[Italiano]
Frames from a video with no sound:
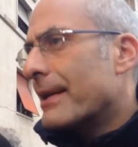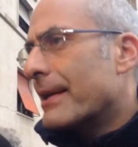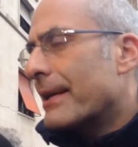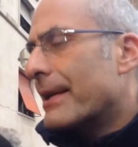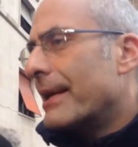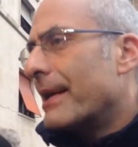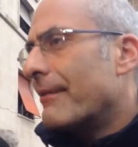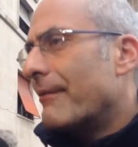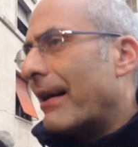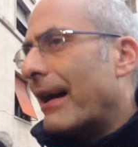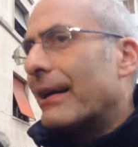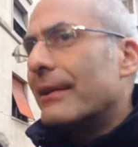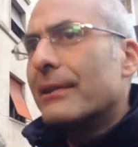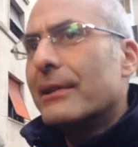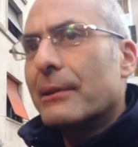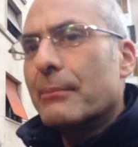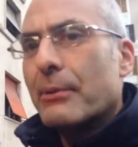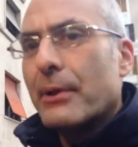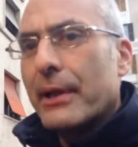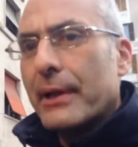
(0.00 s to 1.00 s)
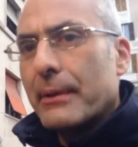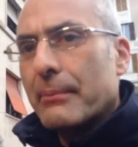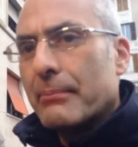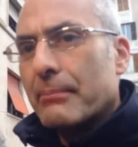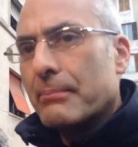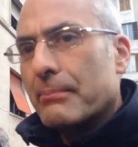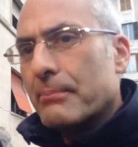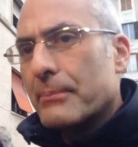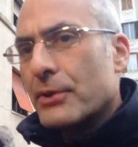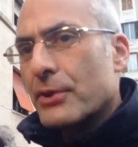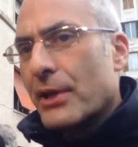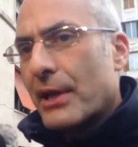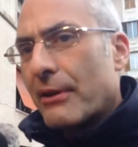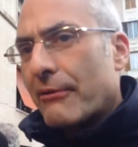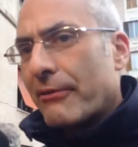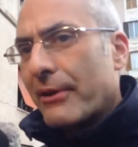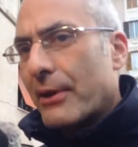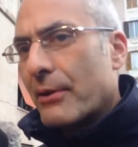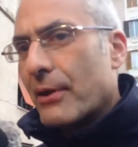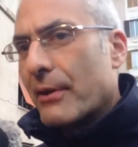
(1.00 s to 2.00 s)
rilevanti, poi bisognerà
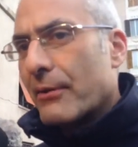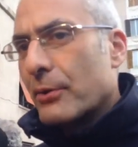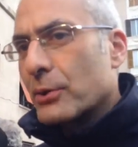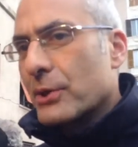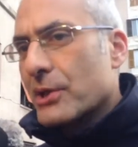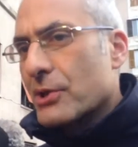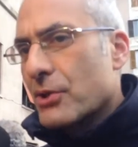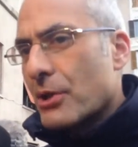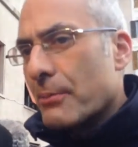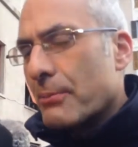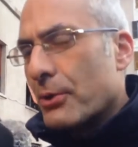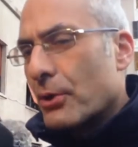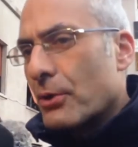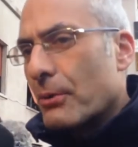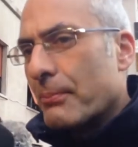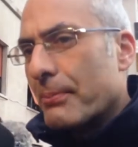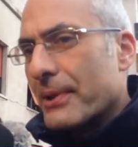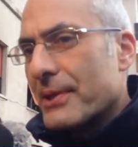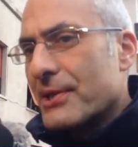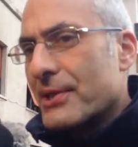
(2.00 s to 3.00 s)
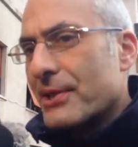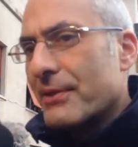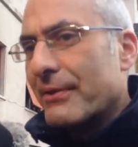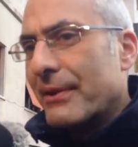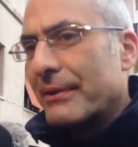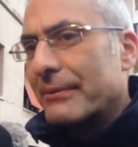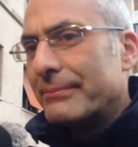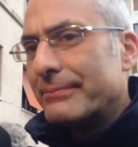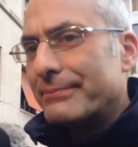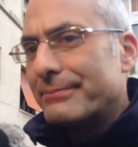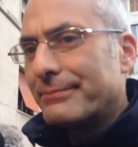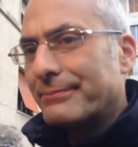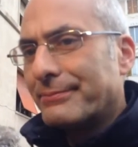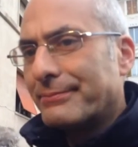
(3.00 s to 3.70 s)
fare una valutazione più complessiva.